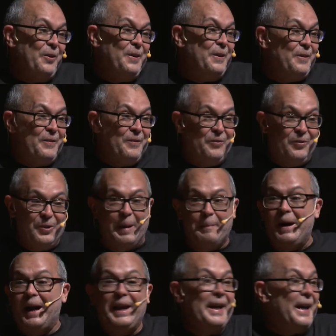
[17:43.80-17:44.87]
fue, una
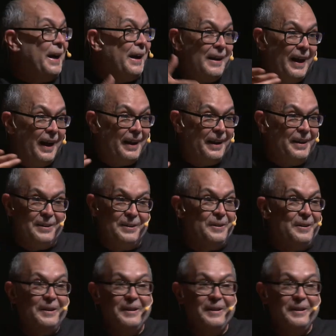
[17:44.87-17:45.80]
marea aquello.